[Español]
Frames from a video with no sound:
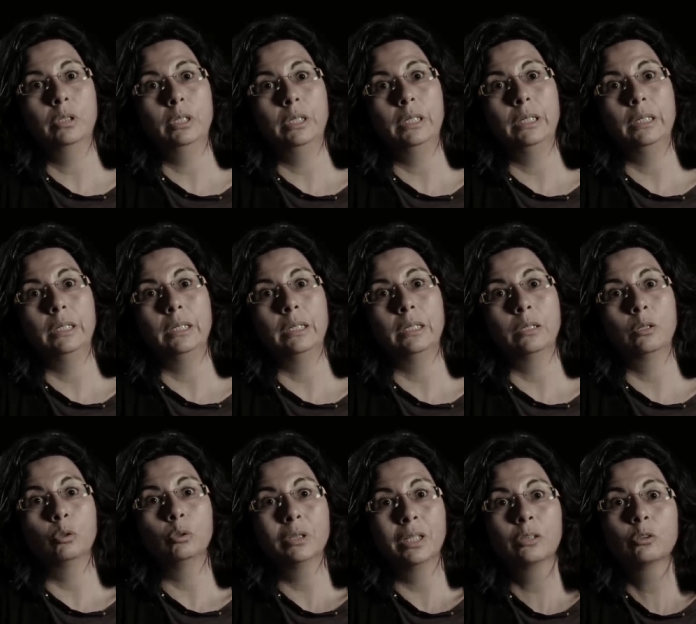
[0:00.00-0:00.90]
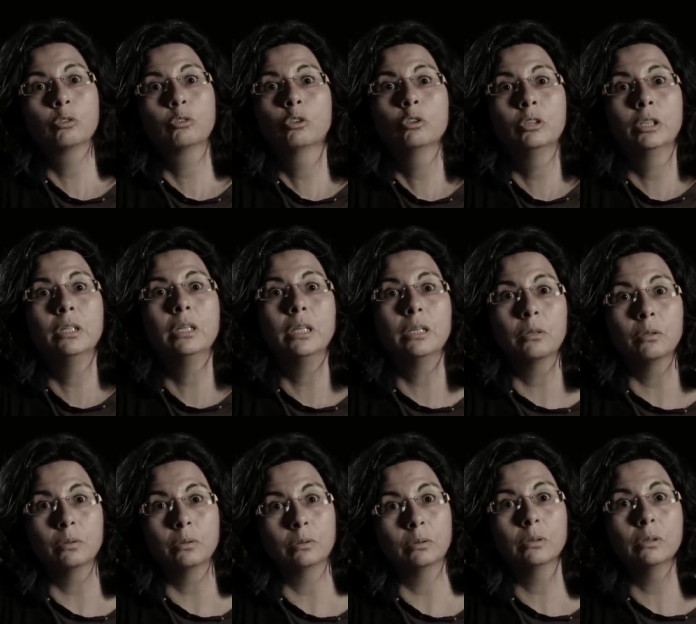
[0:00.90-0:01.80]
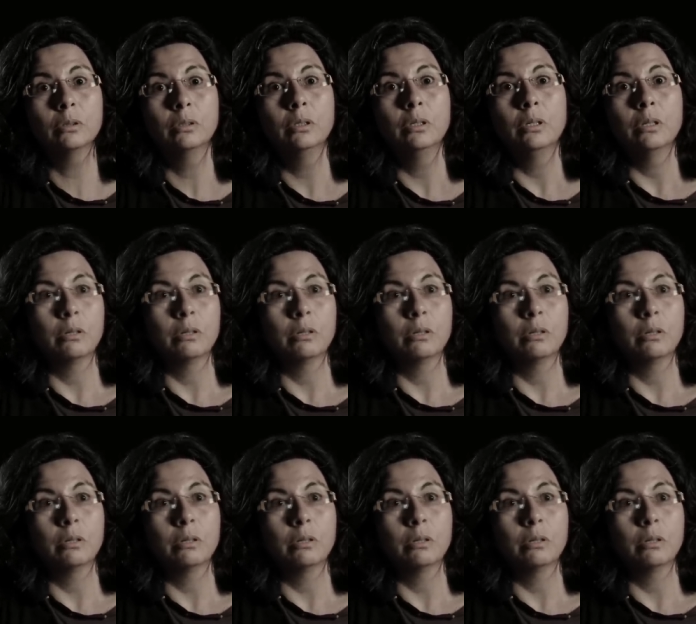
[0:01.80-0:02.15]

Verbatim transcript: eh, contacto sostenido, ¿no?